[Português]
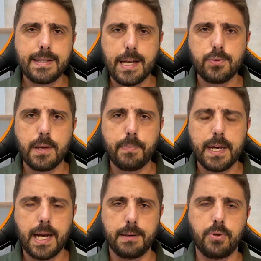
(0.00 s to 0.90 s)
que se ajuda pra
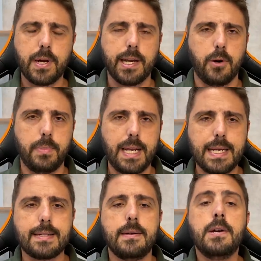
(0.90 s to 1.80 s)
caramba o canal,
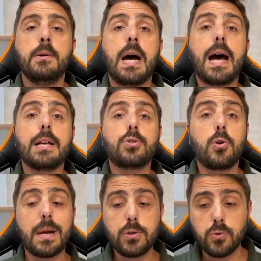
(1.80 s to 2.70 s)
beleza? Ah,
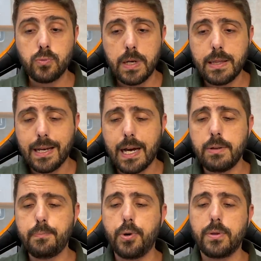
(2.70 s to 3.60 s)
só mais um recado
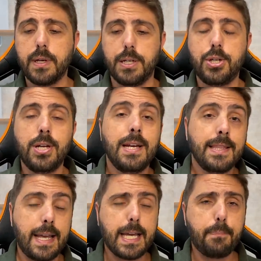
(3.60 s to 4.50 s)
importante.
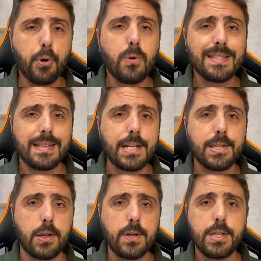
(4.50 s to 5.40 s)
Daqui a pouco às
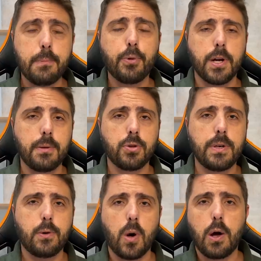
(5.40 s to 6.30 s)
7 da noite tem programa do
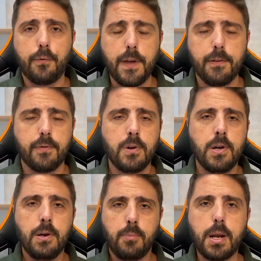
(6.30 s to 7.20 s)
Nicola ao vivo.
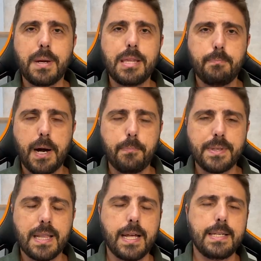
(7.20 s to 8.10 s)
Bora bater papo,
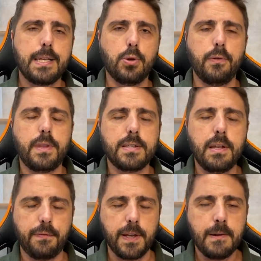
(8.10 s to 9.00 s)
esclarecer dúvidas,
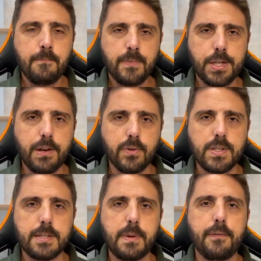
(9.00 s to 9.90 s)
enfim, deixar
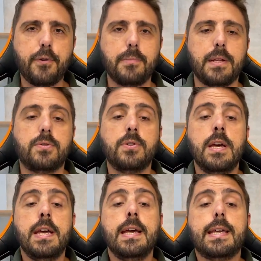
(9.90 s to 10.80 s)
vocês bem informados.
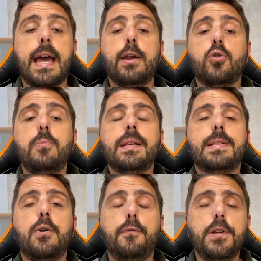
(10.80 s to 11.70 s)
Quero
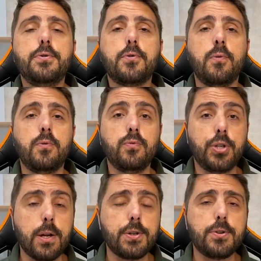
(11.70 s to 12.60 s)
começar o vídeo com um
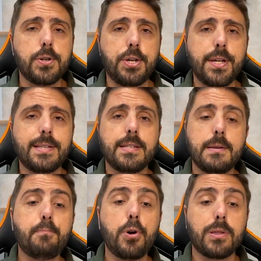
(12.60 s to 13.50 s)
giro de notícias
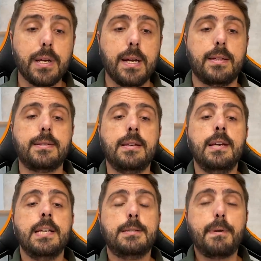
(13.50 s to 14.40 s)
importantes,
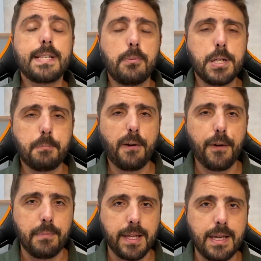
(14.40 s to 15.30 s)
especialmente para
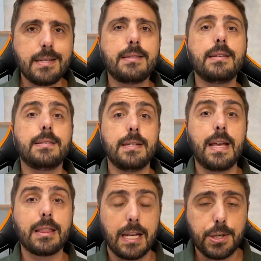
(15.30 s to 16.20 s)
flamenguistas e
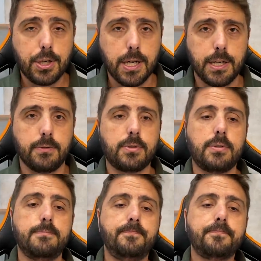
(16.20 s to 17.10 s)
atleticanos.